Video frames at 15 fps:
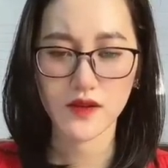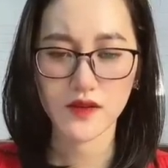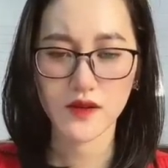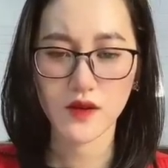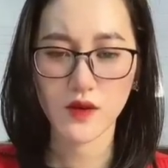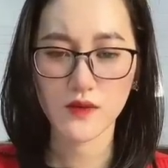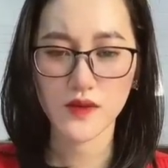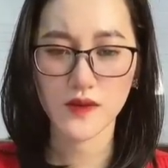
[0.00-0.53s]

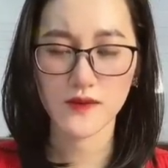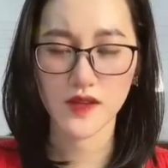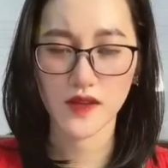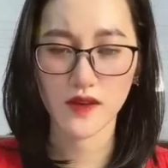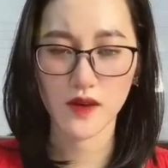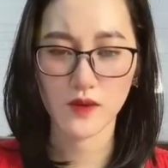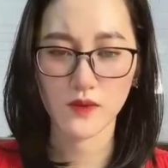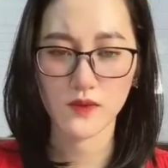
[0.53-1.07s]
Từ lúc tìm
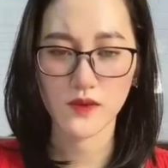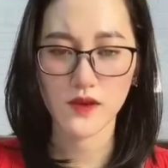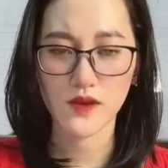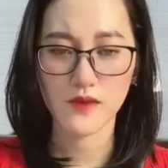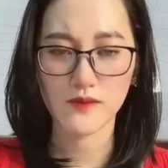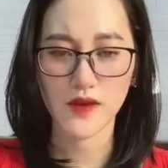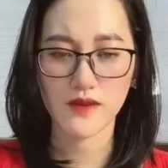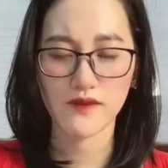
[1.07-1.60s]
thấy cậu
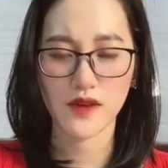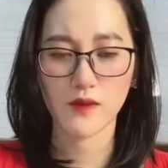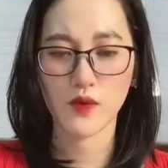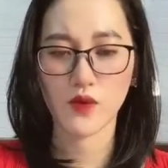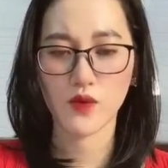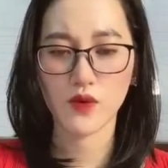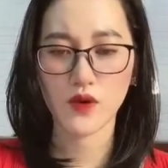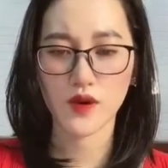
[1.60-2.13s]
Mẹ và
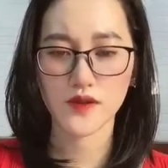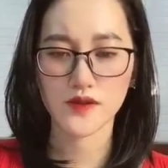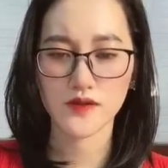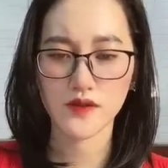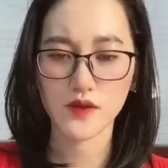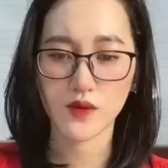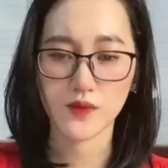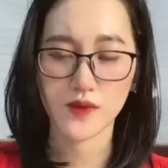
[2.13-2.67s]
bố còn
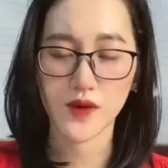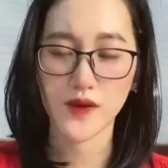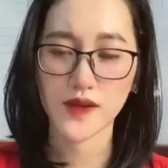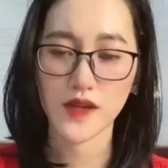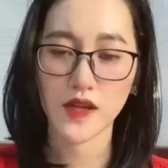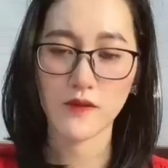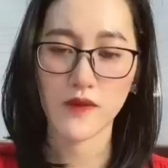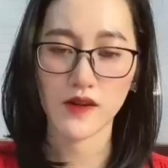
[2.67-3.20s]
chưa cùng nhau
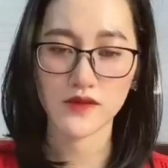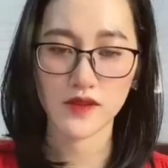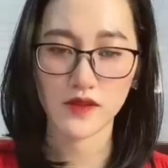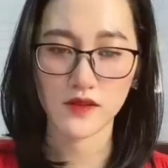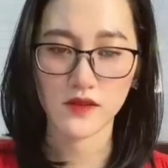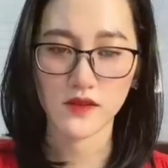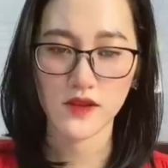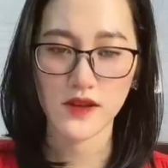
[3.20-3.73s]
ăn cơm bao
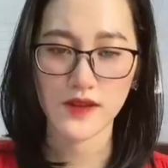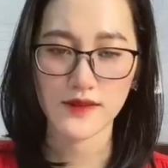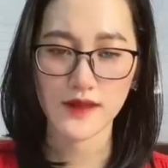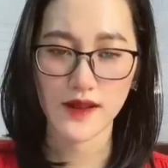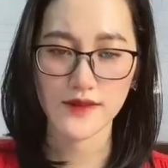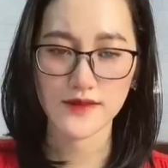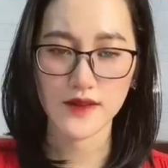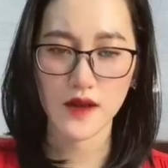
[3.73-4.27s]
giờ
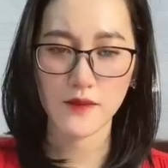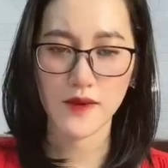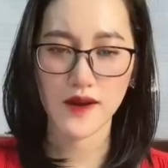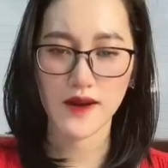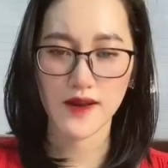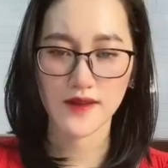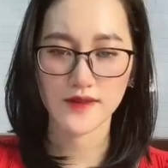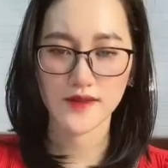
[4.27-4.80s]
Tại sao
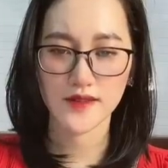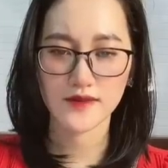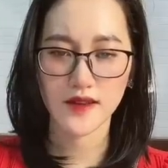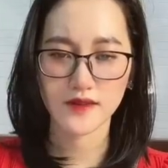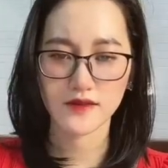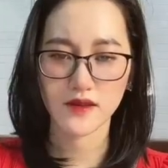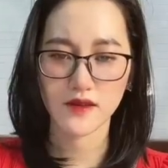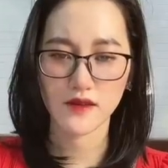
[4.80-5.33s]
mẹ lại dễ
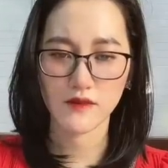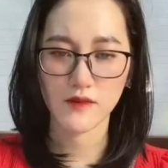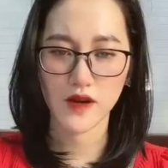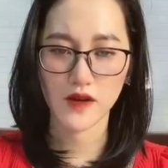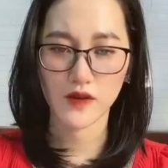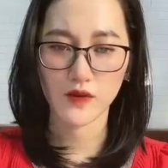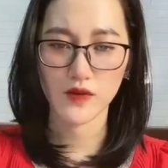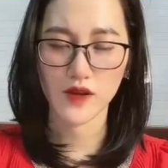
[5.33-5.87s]
dàng nhận lời
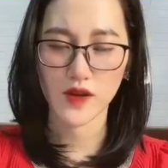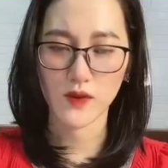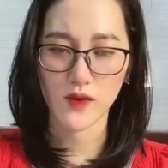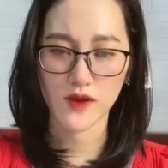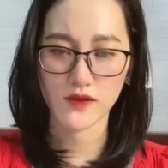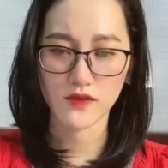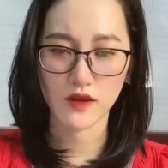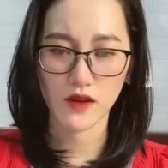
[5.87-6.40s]
mời của người
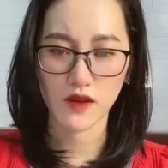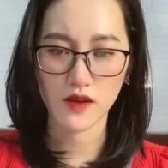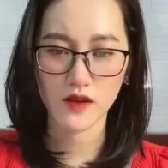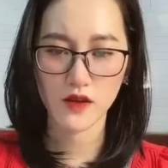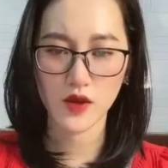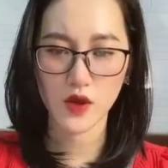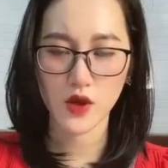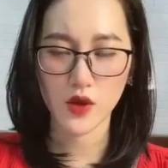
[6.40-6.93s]
ngoài như
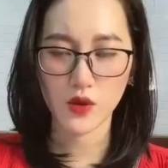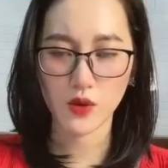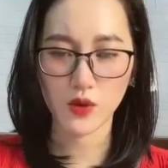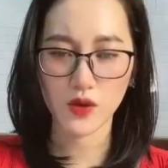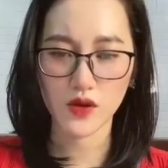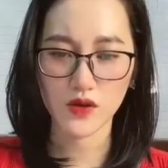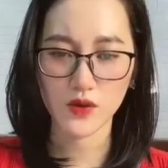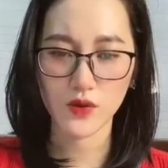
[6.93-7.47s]
thế
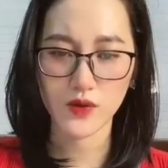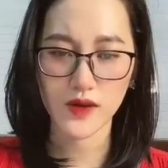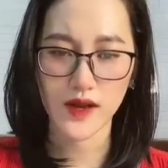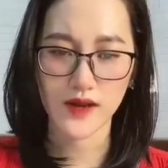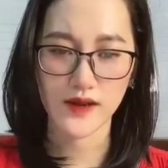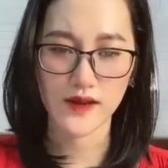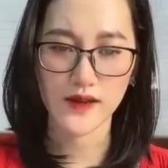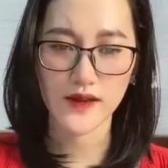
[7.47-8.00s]
Cố Cần Ngôn
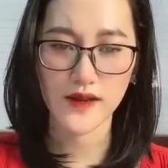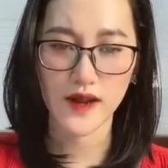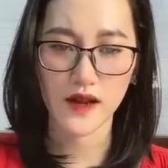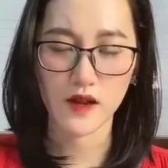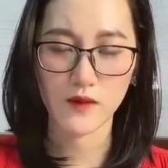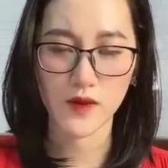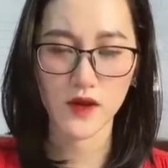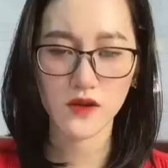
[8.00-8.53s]
càng nghĩ
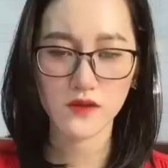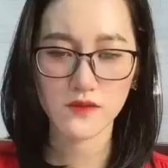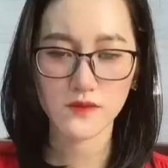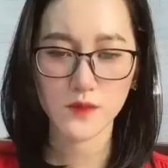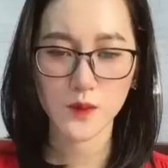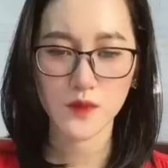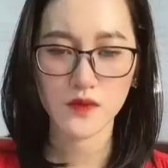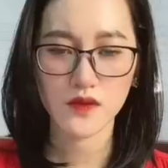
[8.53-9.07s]
càng ấm ức
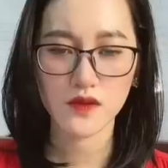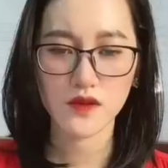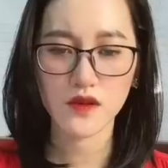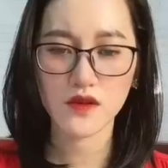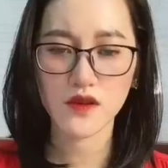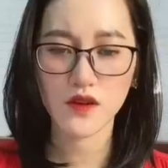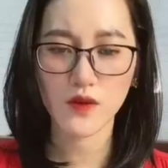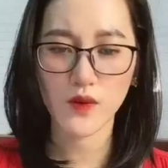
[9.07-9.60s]

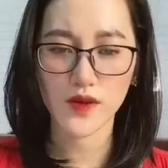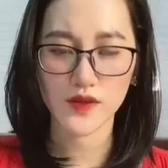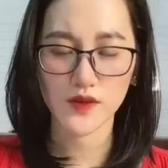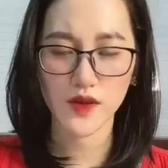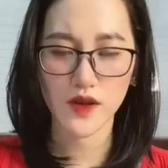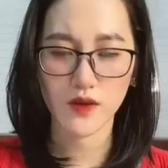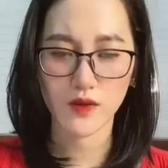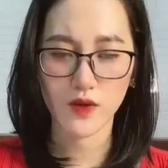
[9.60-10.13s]
Khương Lương Nguyệt
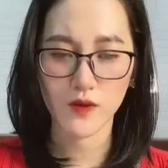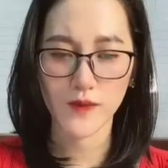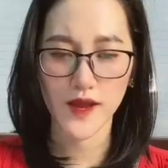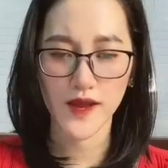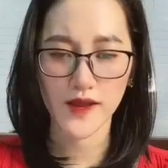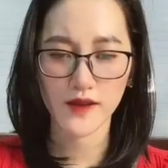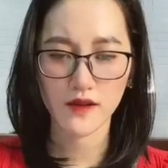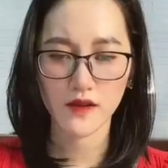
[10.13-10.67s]
xoa đầu cậu
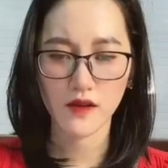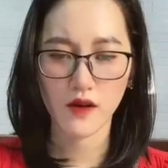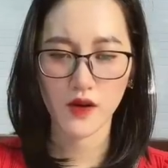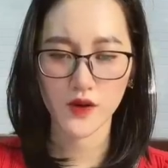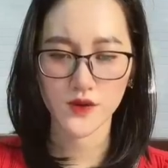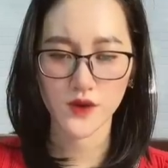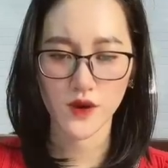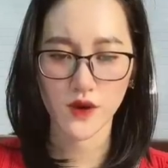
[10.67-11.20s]
bé
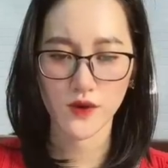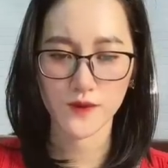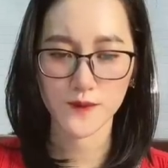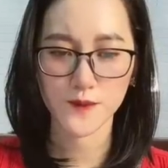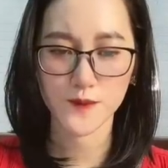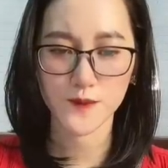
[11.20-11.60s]
Hỏi nhỏ